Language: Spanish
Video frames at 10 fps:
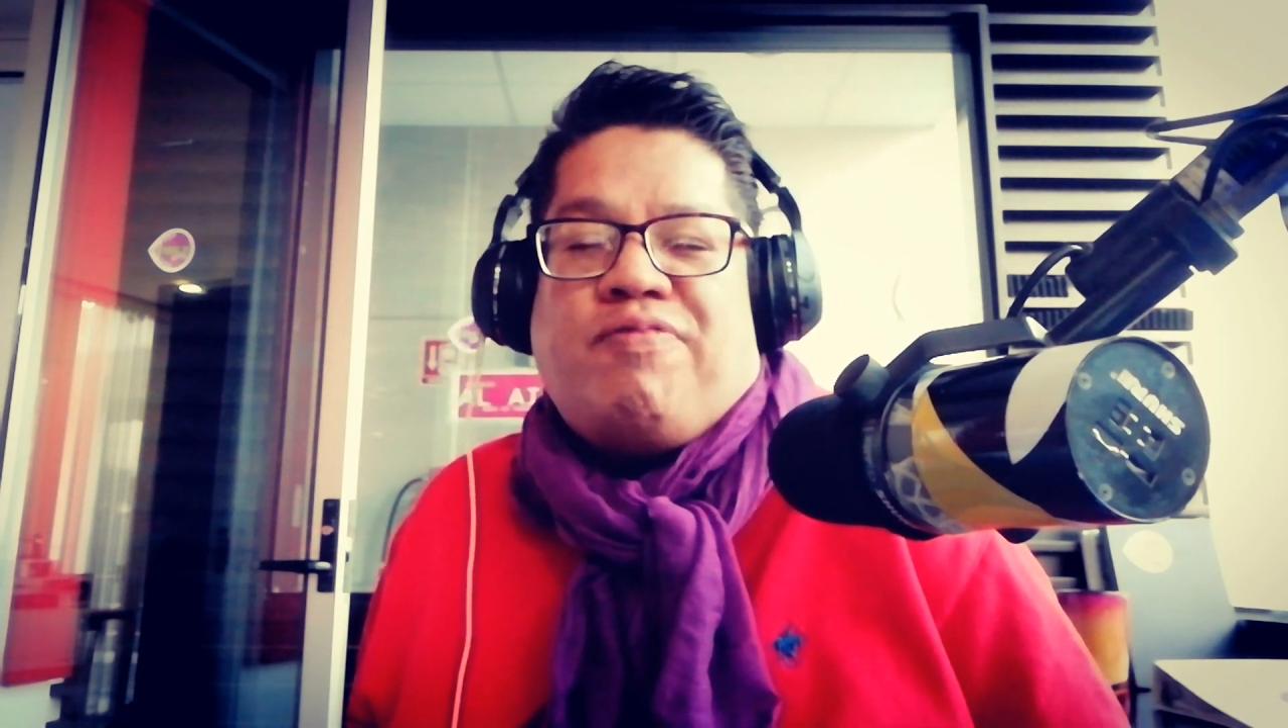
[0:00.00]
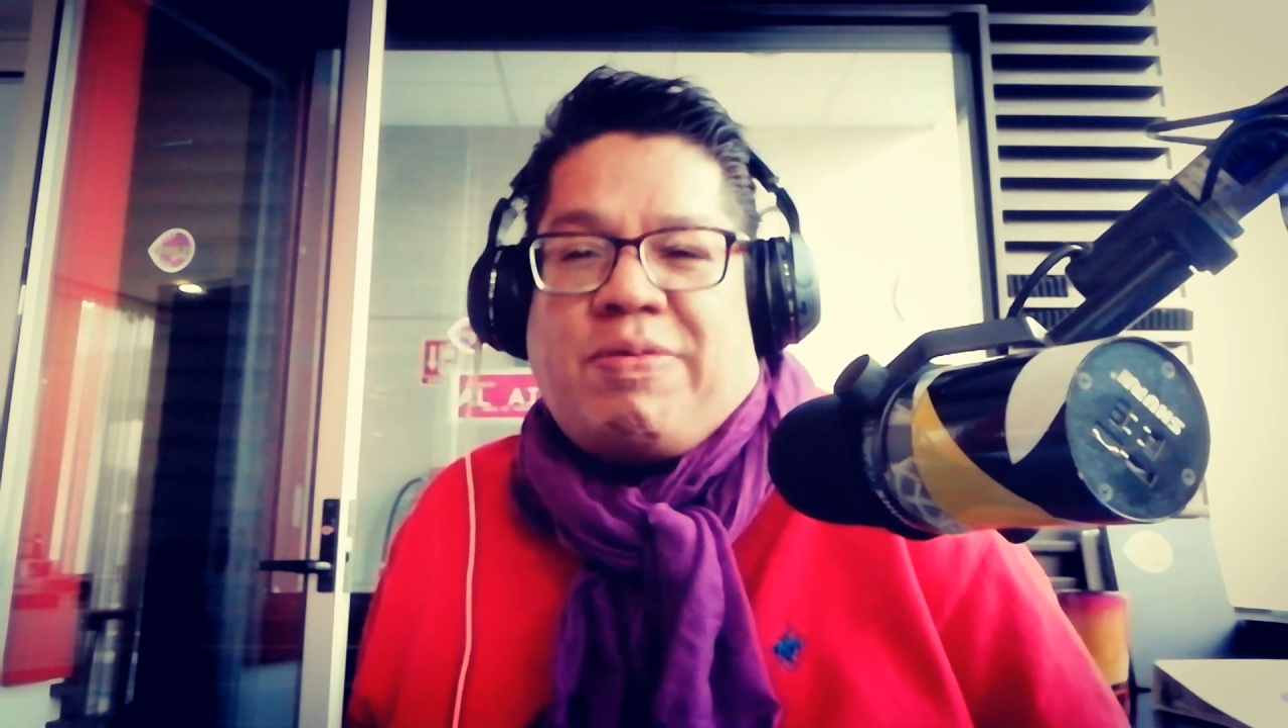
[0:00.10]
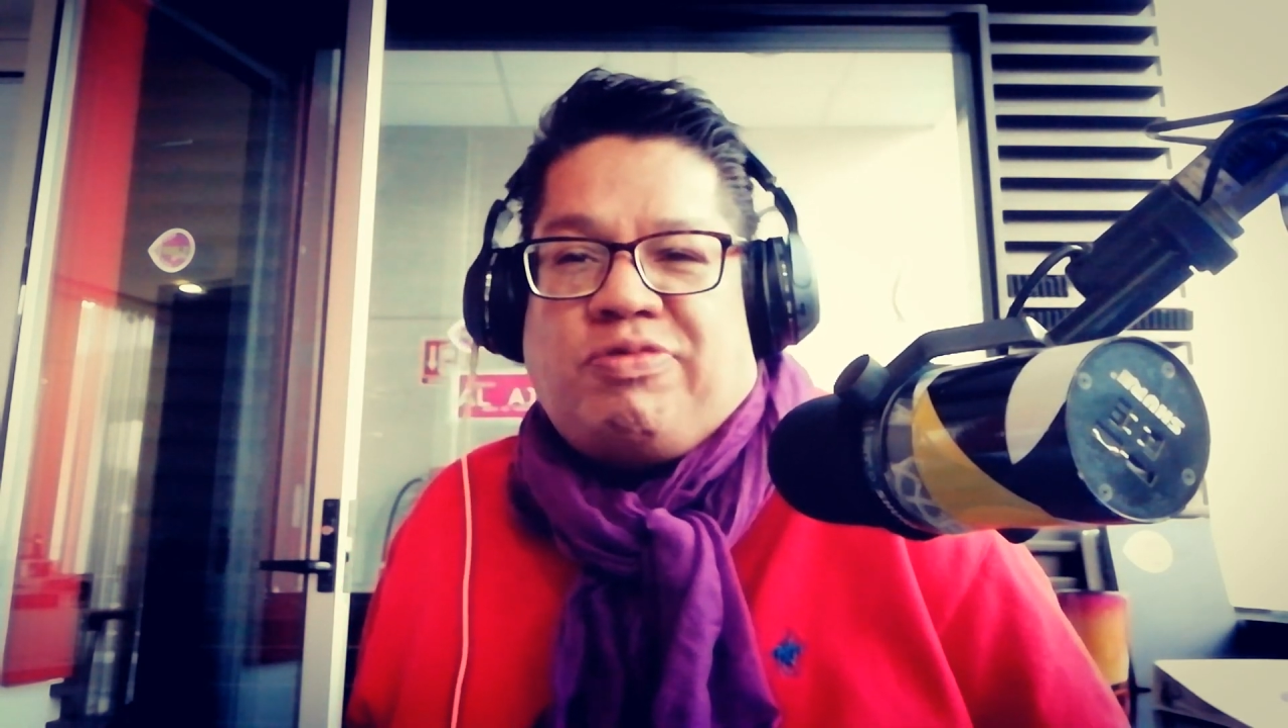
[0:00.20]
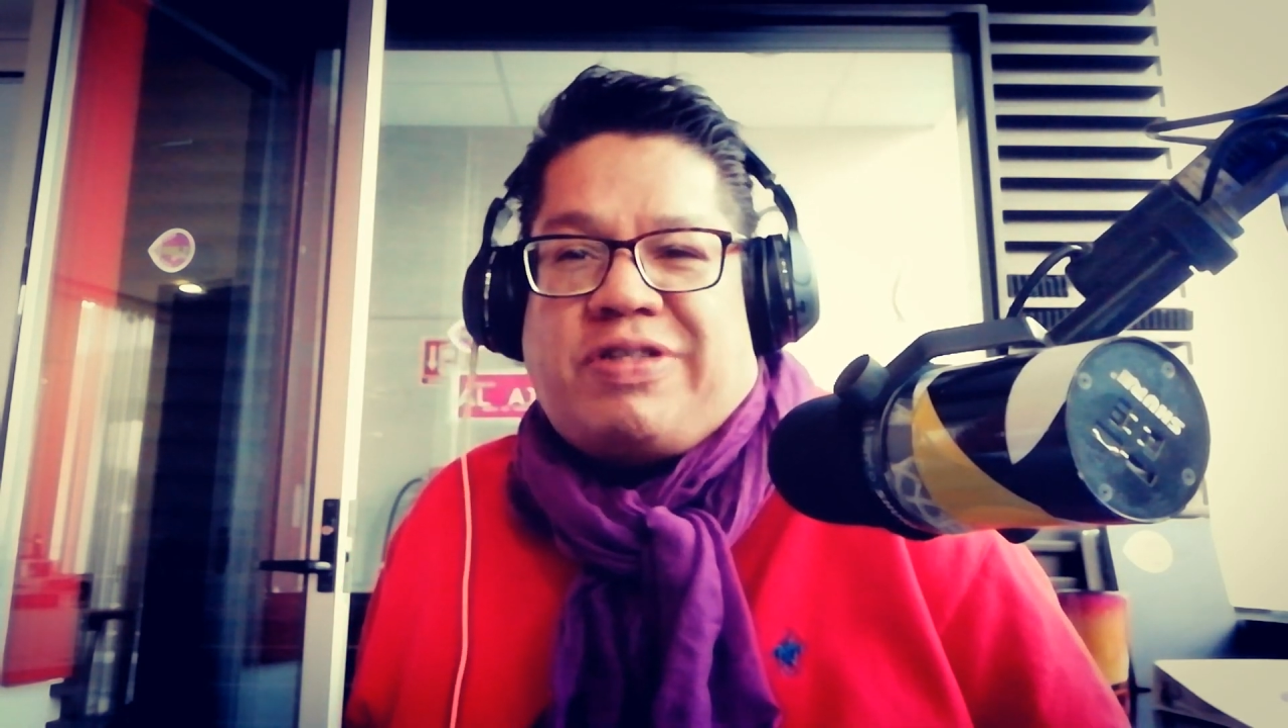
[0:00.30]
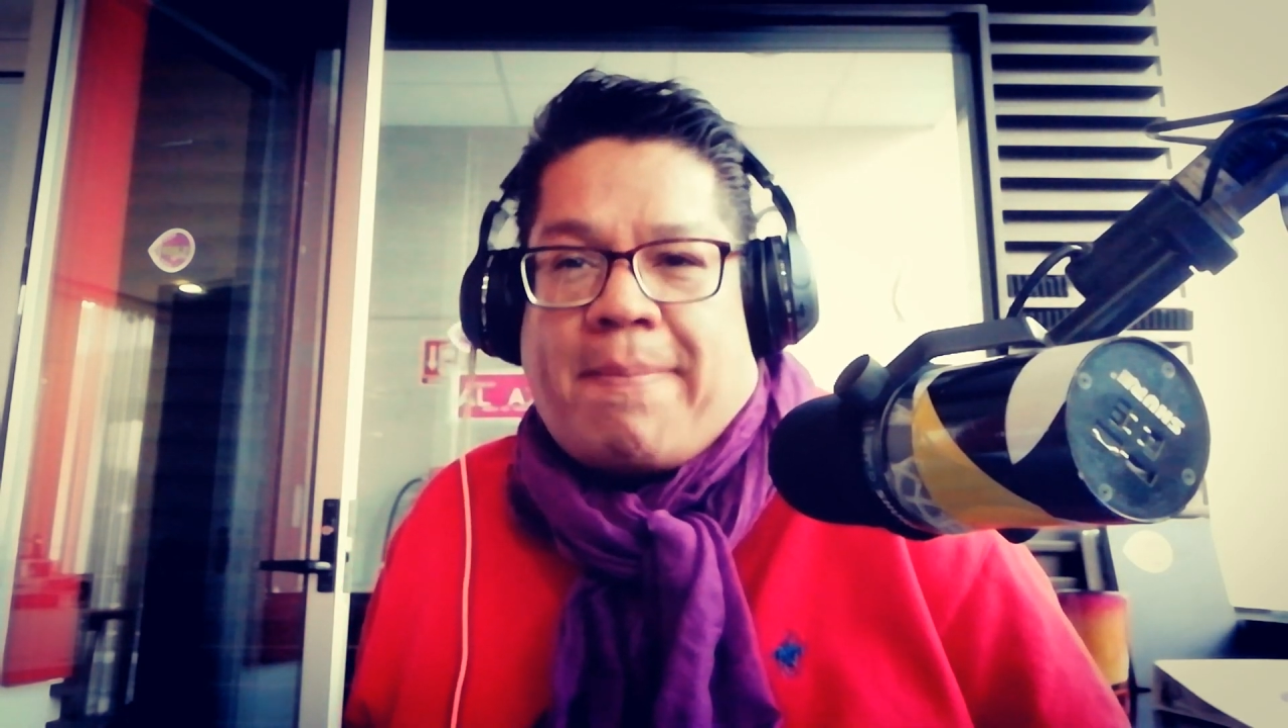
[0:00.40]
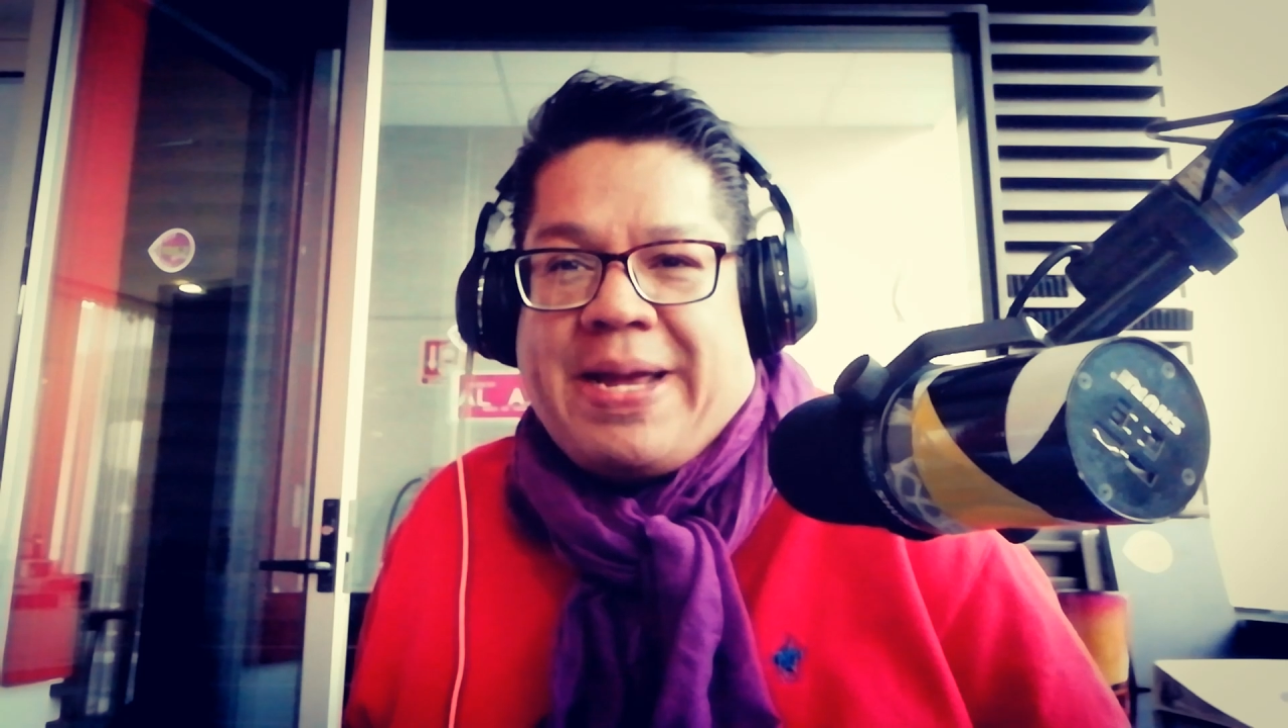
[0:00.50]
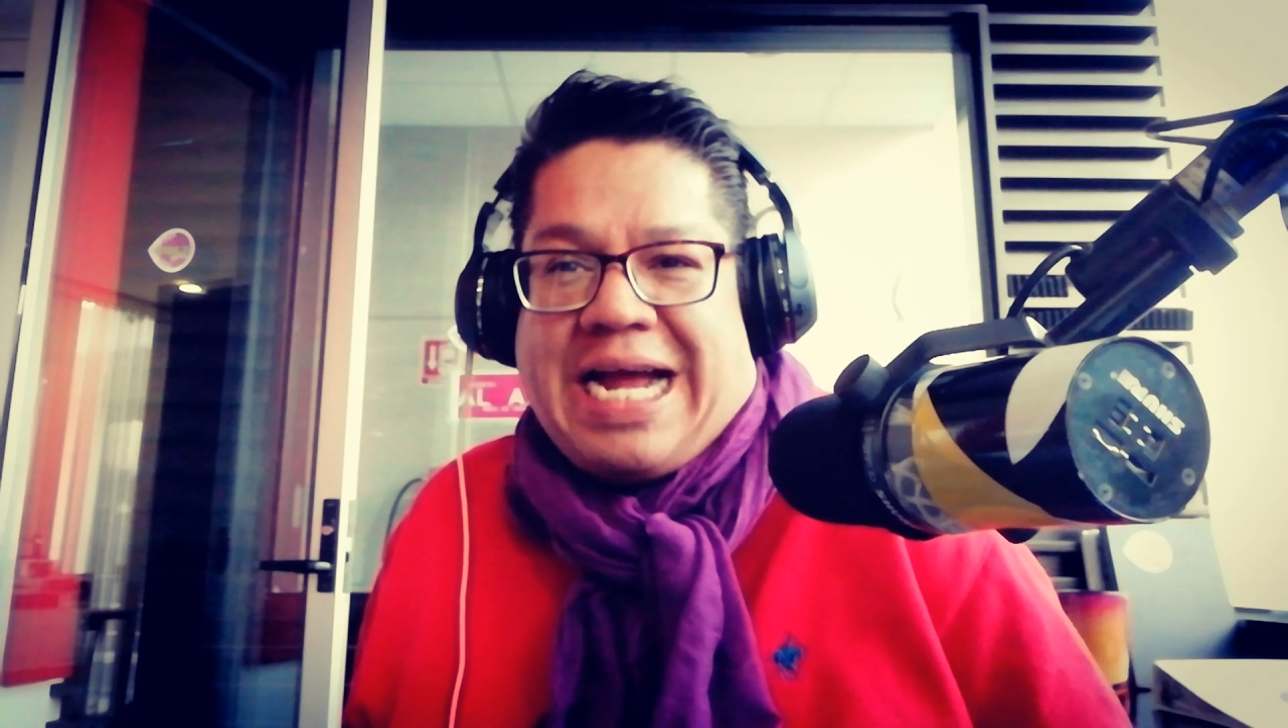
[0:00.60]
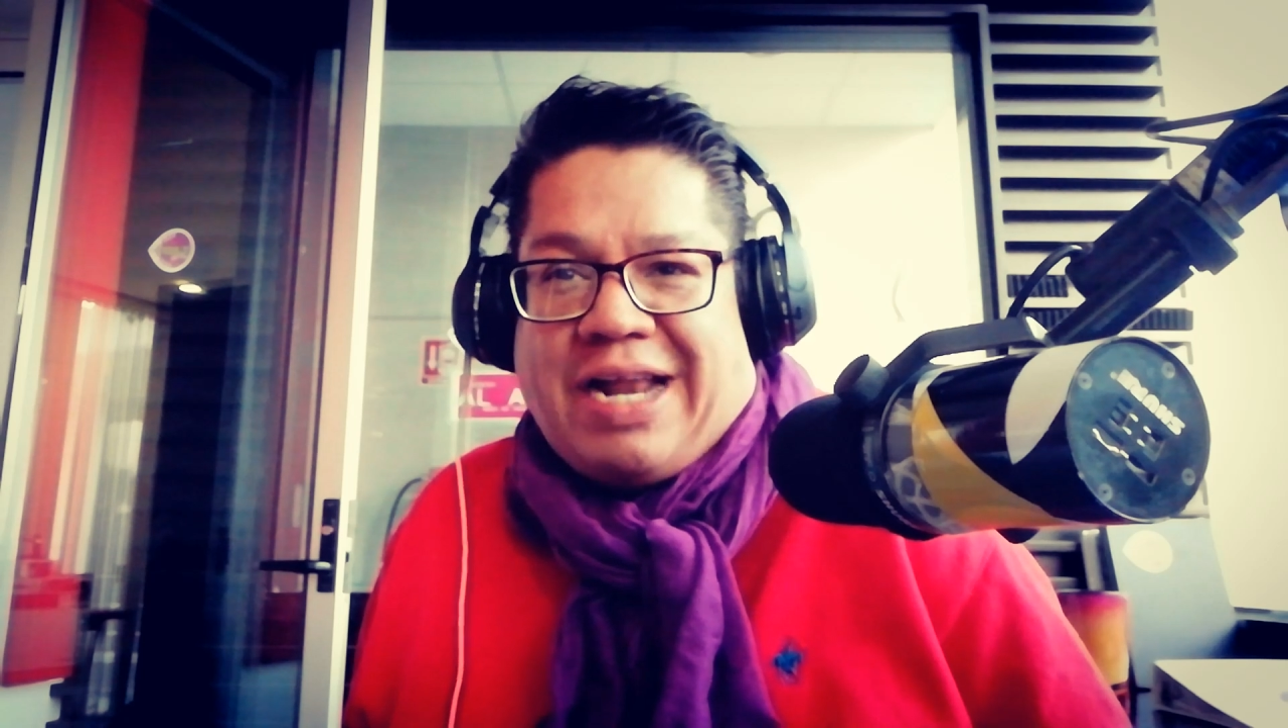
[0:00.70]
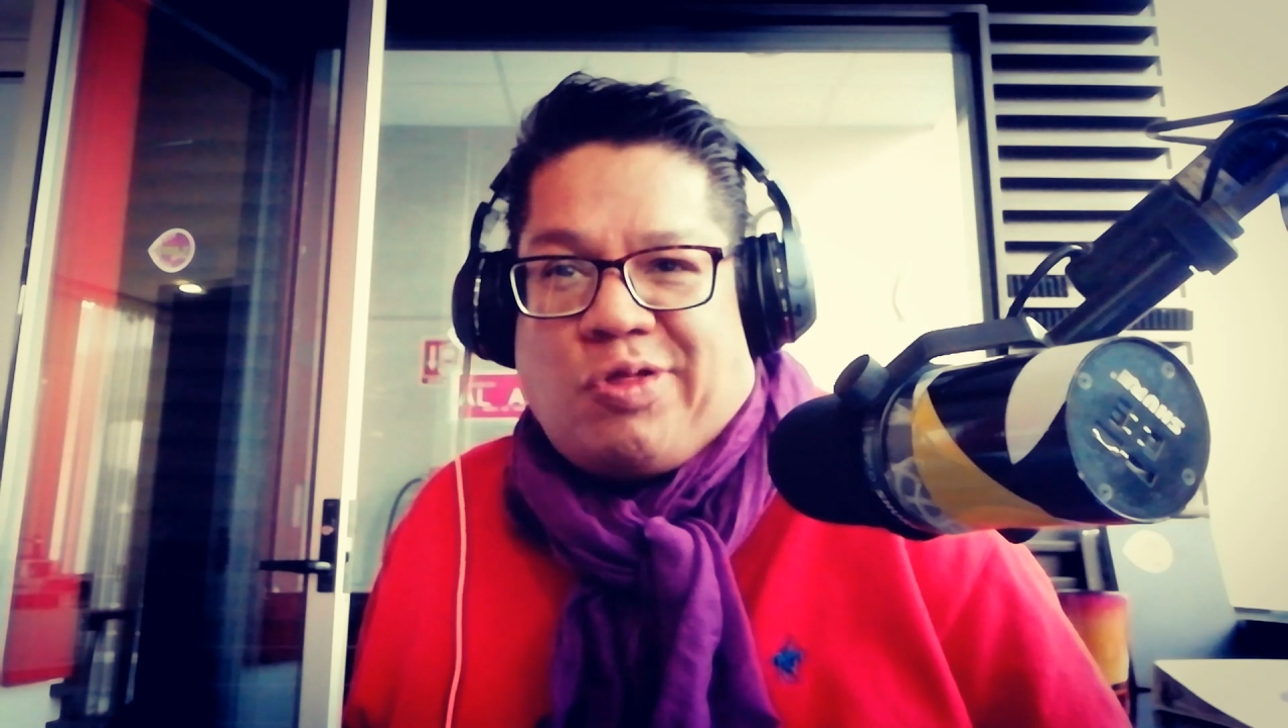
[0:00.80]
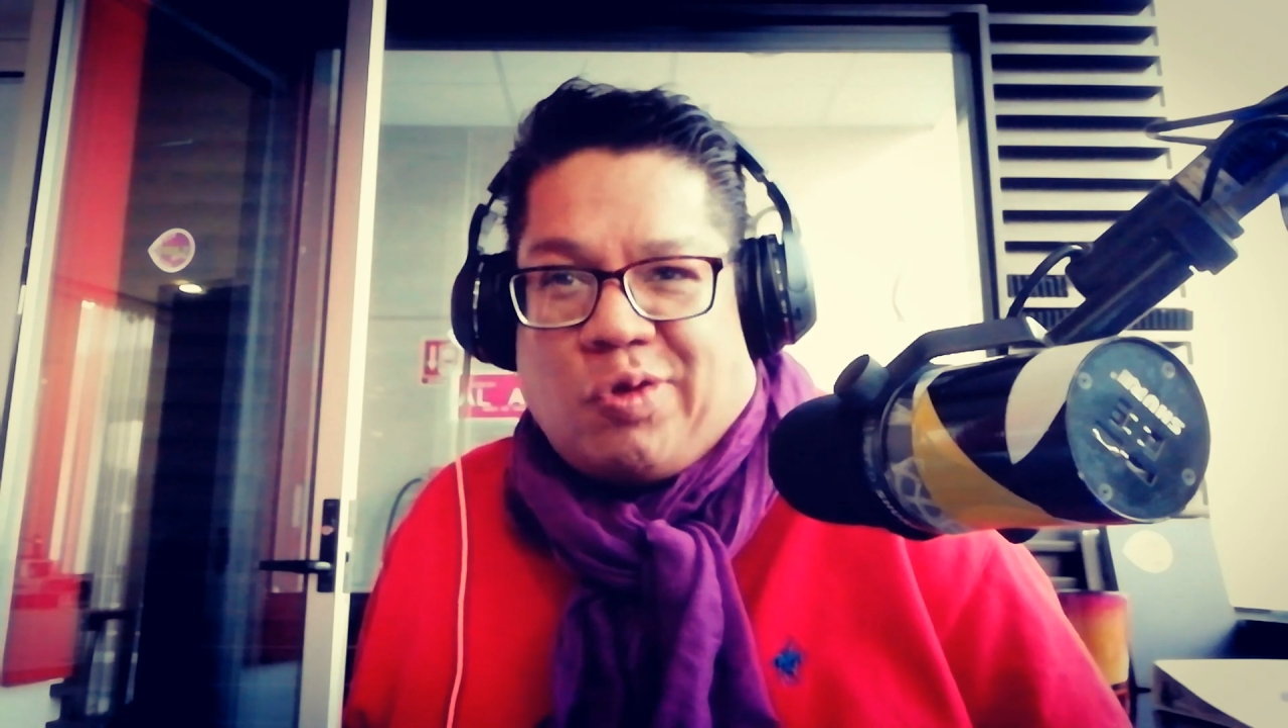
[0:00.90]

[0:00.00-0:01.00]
vamos a pegar